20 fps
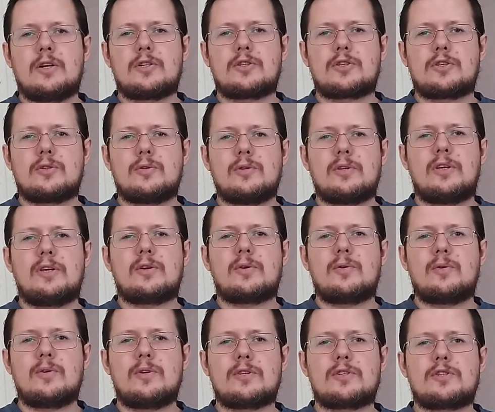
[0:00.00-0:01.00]
Что
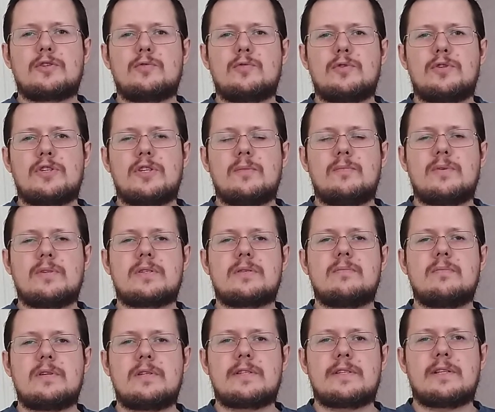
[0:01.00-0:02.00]
герои, живущие
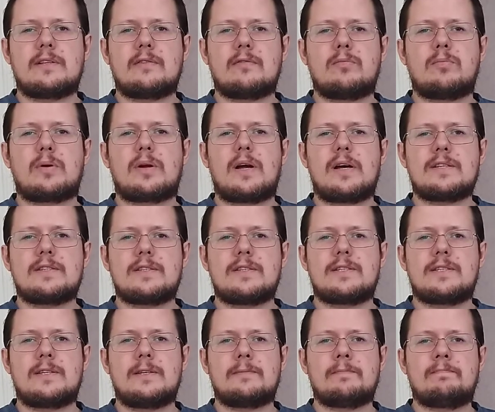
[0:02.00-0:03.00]
бессмысленно в
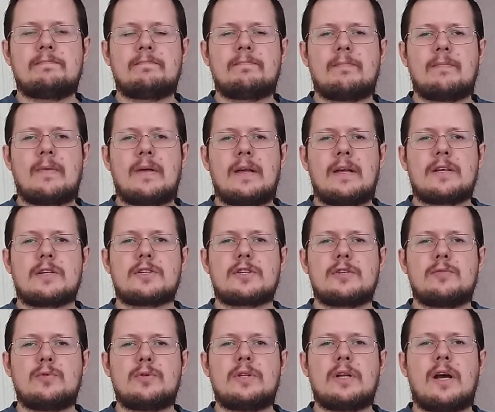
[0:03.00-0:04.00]
праздности,
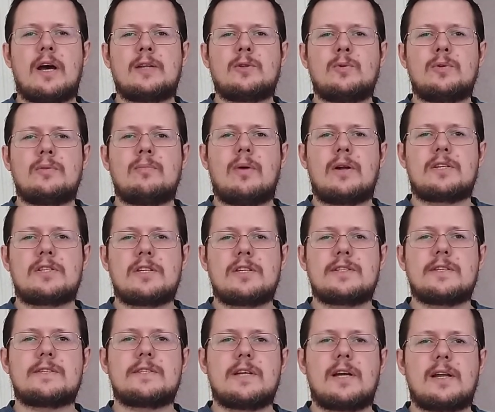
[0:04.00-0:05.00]
живут накануне больших
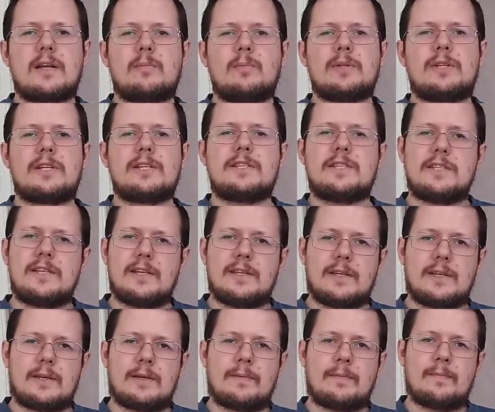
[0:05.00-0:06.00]
социальных
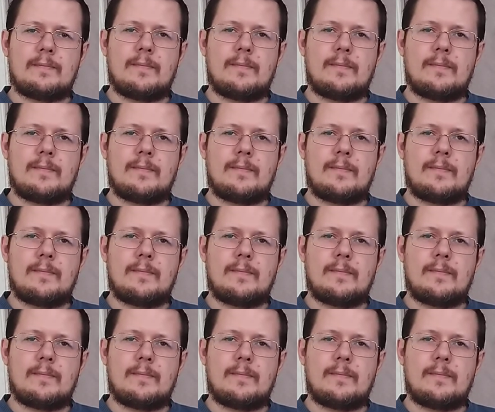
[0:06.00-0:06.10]
потрясений,